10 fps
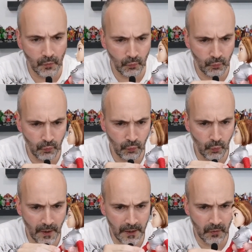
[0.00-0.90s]

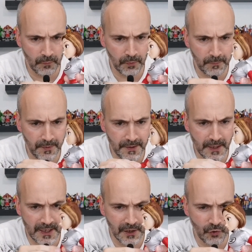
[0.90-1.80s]
Ouais, on peut
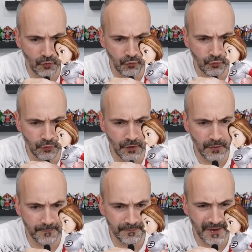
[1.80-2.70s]
plier les coudes.